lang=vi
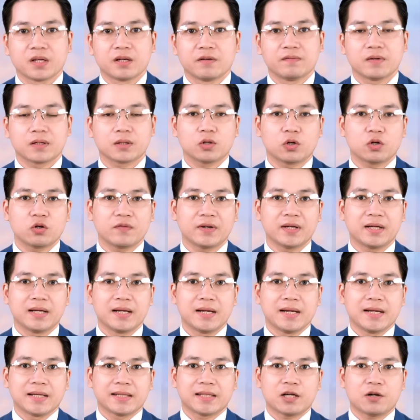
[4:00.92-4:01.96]
Vâng thưa quý vị,
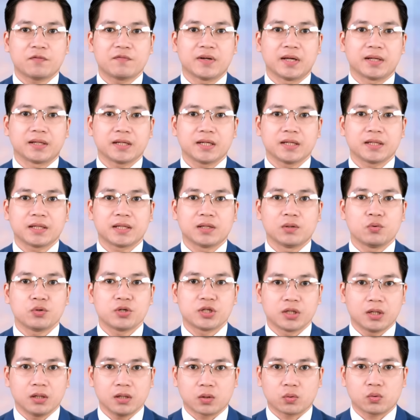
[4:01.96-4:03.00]
theo Viện Nghiên cứu
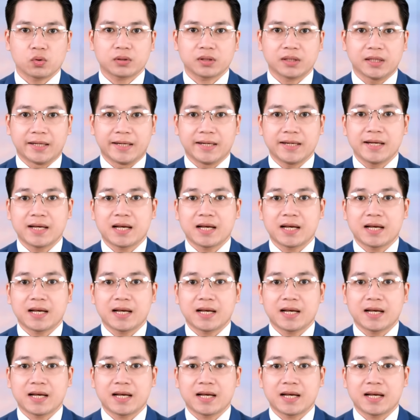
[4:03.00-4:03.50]
Chiến lược Quốc tế,